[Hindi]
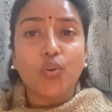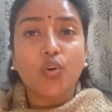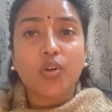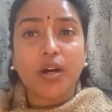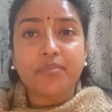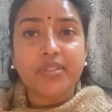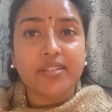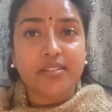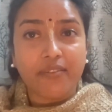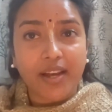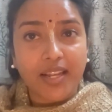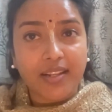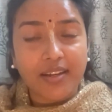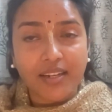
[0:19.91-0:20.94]
लोग हमसे
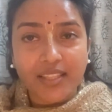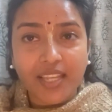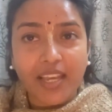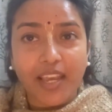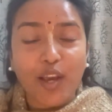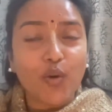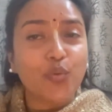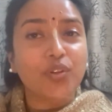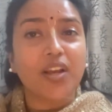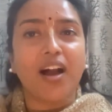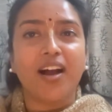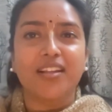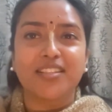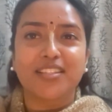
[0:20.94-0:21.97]
सवाल करते हैं उनका
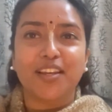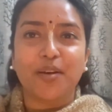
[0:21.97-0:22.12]
आंसर